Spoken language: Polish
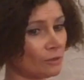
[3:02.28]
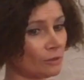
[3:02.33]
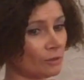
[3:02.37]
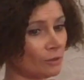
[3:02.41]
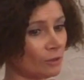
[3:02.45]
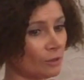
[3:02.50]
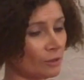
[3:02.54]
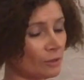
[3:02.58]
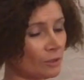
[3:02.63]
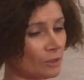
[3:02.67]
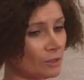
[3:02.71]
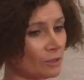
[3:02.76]
I
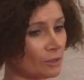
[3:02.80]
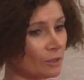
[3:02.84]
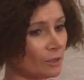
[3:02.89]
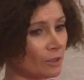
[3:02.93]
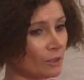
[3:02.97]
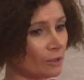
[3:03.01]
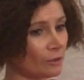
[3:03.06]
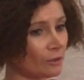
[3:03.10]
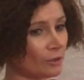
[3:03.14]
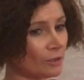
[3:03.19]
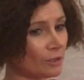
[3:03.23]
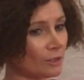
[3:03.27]
to jest,
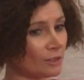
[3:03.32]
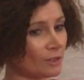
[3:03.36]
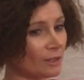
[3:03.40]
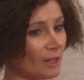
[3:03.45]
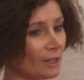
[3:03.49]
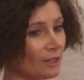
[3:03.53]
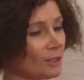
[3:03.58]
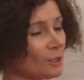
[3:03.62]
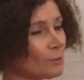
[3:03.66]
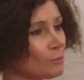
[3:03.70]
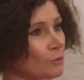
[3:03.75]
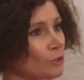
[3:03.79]
to jest ta
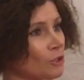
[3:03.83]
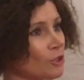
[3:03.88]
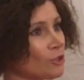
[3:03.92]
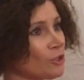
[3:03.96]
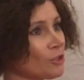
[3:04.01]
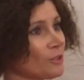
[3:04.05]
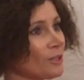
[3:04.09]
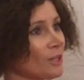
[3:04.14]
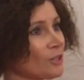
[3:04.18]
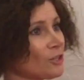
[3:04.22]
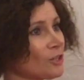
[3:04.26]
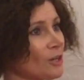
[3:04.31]

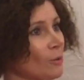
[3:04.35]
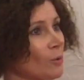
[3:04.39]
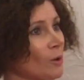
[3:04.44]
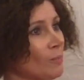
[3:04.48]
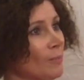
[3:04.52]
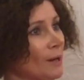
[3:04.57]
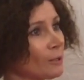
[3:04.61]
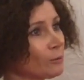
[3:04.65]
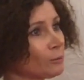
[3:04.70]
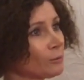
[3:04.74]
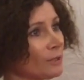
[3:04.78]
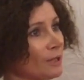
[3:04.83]
nieprzeżyta
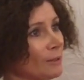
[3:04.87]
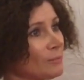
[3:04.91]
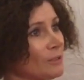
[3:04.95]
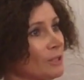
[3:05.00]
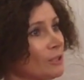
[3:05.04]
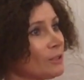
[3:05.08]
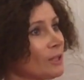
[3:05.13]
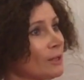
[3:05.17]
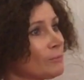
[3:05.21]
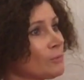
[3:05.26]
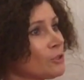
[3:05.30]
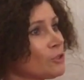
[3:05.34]
żałoba, która
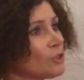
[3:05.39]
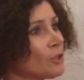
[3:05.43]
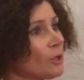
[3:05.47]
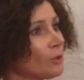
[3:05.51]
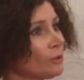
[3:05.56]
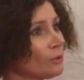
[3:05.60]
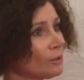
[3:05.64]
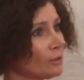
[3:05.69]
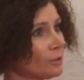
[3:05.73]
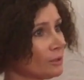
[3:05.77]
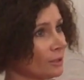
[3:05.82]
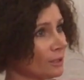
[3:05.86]
mnie tam
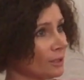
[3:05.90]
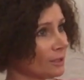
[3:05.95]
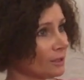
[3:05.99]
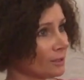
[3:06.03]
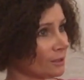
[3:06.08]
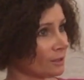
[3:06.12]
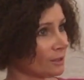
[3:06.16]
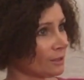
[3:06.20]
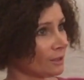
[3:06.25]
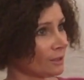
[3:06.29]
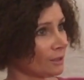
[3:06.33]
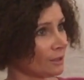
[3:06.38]
ciągnie
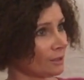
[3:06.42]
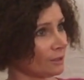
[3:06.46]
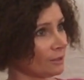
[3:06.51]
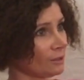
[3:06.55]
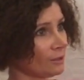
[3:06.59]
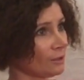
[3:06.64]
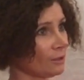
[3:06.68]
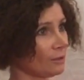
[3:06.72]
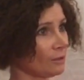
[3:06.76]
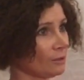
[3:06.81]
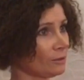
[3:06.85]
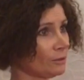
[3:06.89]

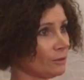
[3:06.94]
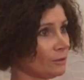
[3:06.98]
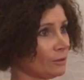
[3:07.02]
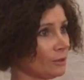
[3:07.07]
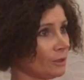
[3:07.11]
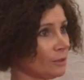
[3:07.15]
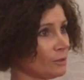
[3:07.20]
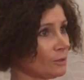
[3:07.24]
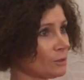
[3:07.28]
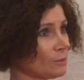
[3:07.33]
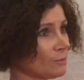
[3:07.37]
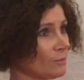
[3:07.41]
do, do
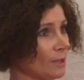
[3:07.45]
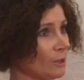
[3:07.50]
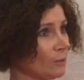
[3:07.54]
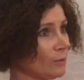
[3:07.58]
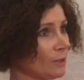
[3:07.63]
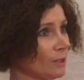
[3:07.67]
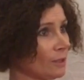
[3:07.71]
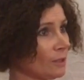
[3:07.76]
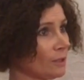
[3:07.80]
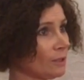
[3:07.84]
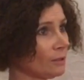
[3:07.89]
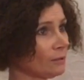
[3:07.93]
tego
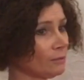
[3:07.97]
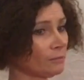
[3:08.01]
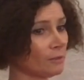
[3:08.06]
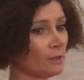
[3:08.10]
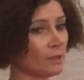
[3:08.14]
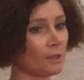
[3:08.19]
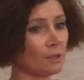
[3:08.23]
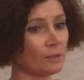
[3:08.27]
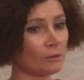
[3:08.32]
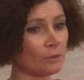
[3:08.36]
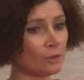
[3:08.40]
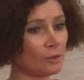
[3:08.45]
zmarłego.
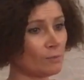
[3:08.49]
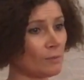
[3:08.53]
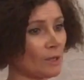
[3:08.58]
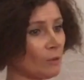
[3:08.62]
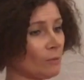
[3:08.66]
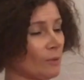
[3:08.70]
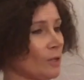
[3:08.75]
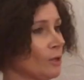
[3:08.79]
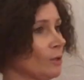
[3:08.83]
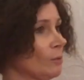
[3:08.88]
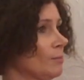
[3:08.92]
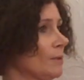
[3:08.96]
Do
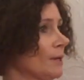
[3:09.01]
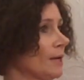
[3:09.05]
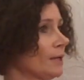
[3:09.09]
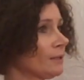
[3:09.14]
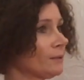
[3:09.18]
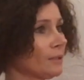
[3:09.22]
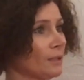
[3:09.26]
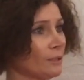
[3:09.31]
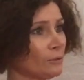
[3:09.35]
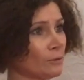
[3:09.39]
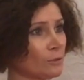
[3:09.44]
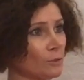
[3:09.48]
zmarłego
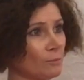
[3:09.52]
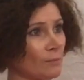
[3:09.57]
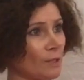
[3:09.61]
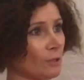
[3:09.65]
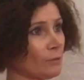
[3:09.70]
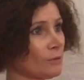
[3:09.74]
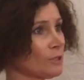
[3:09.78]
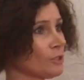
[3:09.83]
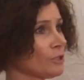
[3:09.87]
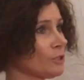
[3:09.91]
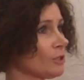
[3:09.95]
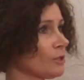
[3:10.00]
brata, do
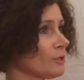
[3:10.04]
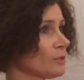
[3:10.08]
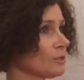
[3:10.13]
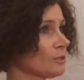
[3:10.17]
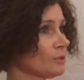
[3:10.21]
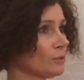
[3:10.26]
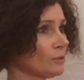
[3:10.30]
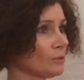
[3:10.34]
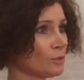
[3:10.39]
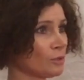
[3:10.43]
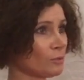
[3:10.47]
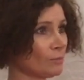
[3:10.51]
zmarłej
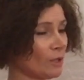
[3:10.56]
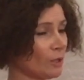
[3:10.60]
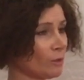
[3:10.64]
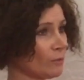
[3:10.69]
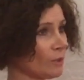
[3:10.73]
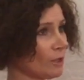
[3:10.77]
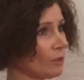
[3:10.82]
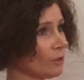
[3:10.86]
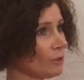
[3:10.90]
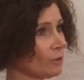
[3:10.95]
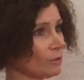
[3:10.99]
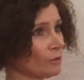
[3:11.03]
siostry, do
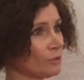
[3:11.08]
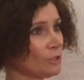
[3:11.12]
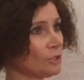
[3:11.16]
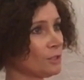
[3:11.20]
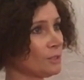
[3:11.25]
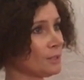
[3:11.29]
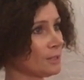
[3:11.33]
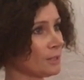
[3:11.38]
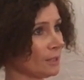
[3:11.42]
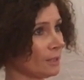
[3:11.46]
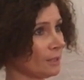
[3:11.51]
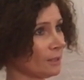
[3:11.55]
zmarłego
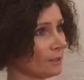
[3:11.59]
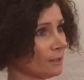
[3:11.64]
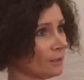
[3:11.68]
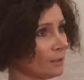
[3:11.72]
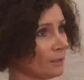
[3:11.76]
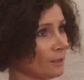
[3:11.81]
rodzica.